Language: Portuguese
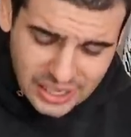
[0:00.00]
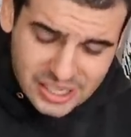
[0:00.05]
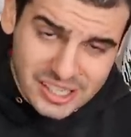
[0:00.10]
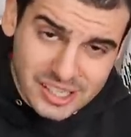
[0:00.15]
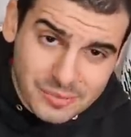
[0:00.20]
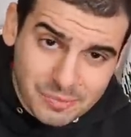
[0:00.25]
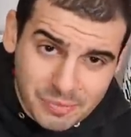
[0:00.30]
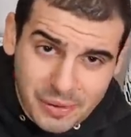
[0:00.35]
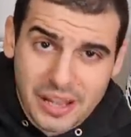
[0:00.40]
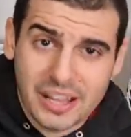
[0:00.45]

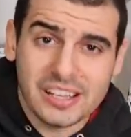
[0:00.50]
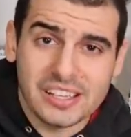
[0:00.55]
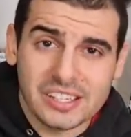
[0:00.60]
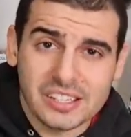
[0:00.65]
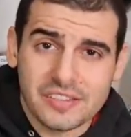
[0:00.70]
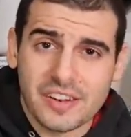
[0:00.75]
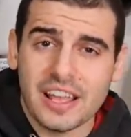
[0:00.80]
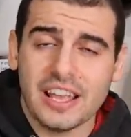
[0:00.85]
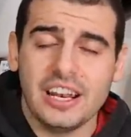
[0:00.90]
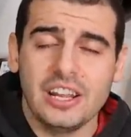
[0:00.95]
Espanca,
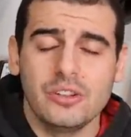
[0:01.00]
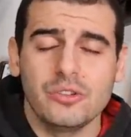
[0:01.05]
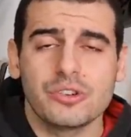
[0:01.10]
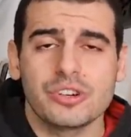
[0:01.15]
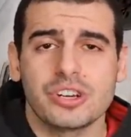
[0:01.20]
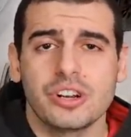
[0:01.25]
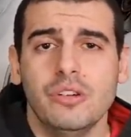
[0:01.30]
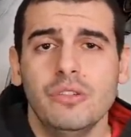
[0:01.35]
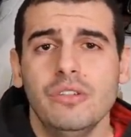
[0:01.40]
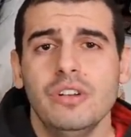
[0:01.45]
esfrega ele no
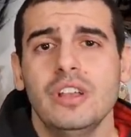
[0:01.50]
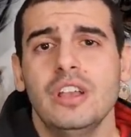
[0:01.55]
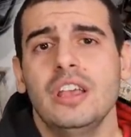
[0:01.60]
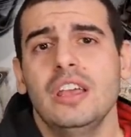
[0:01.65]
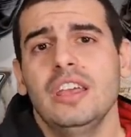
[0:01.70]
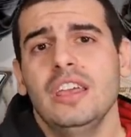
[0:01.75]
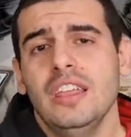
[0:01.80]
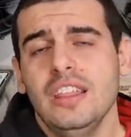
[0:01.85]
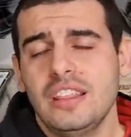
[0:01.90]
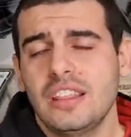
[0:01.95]
chão
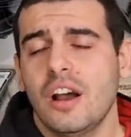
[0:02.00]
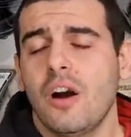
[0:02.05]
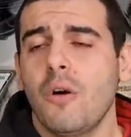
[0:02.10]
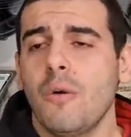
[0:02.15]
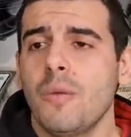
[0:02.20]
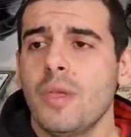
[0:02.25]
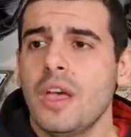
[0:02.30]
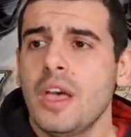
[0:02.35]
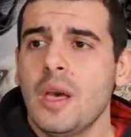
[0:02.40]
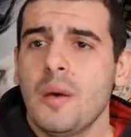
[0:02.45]
e
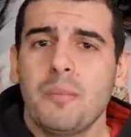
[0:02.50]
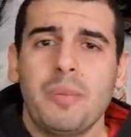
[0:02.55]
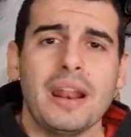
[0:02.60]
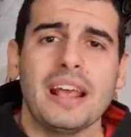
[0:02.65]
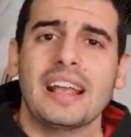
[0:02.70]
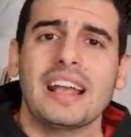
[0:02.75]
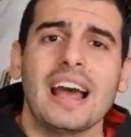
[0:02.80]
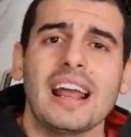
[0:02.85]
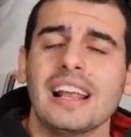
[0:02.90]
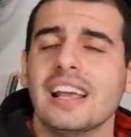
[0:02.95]
tal.
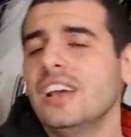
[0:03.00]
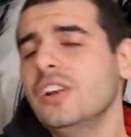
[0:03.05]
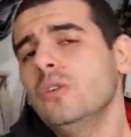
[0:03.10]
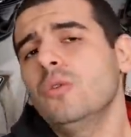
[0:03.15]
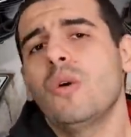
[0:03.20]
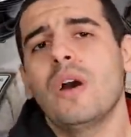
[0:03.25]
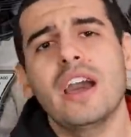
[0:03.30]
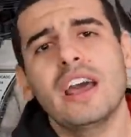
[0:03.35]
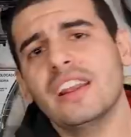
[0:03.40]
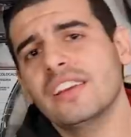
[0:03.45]
Pré-carga
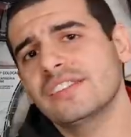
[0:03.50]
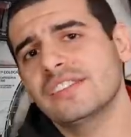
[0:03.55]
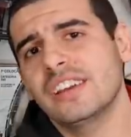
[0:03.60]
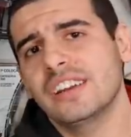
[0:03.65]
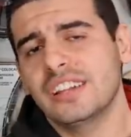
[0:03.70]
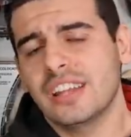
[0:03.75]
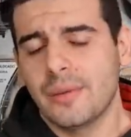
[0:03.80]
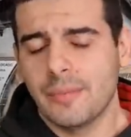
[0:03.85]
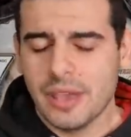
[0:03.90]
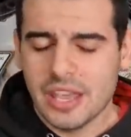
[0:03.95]
não era
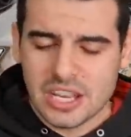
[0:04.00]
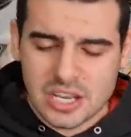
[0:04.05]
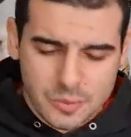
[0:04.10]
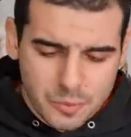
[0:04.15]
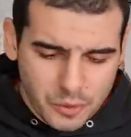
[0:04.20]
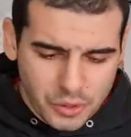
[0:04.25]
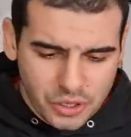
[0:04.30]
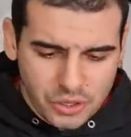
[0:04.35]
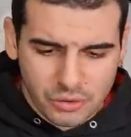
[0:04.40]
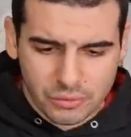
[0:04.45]
certamente,
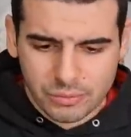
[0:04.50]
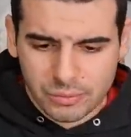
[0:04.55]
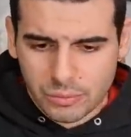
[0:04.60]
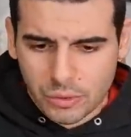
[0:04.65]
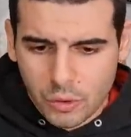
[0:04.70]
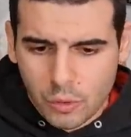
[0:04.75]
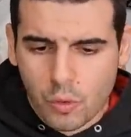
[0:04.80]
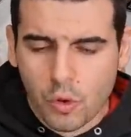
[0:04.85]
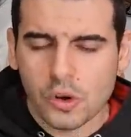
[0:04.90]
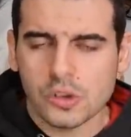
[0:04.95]
porque eu,
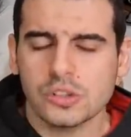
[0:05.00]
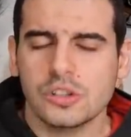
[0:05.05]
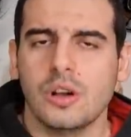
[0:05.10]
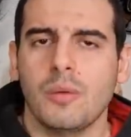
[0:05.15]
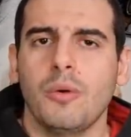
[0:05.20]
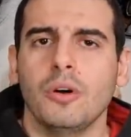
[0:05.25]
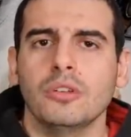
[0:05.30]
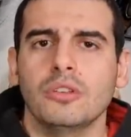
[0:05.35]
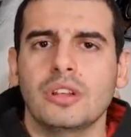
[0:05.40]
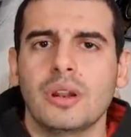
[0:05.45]
eu gosto da
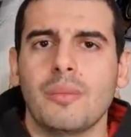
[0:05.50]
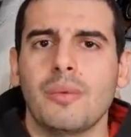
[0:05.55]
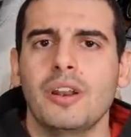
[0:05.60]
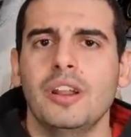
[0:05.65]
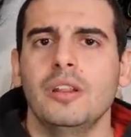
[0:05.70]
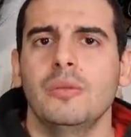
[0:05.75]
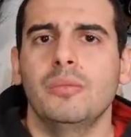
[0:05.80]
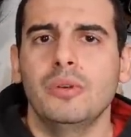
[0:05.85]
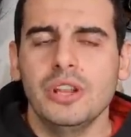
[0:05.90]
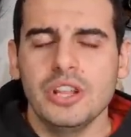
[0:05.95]
moto
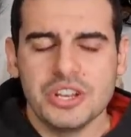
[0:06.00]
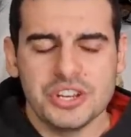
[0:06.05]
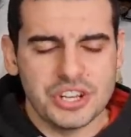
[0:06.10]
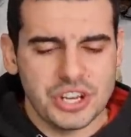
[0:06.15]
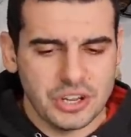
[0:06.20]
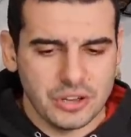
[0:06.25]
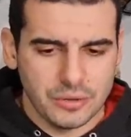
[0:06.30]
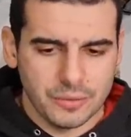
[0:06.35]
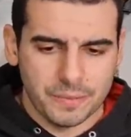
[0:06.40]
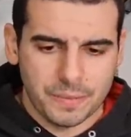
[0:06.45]
trabalhando
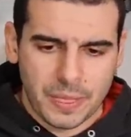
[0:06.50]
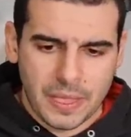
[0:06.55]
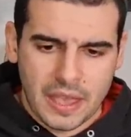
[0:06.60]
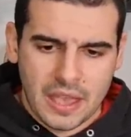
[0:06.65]
bonitinho.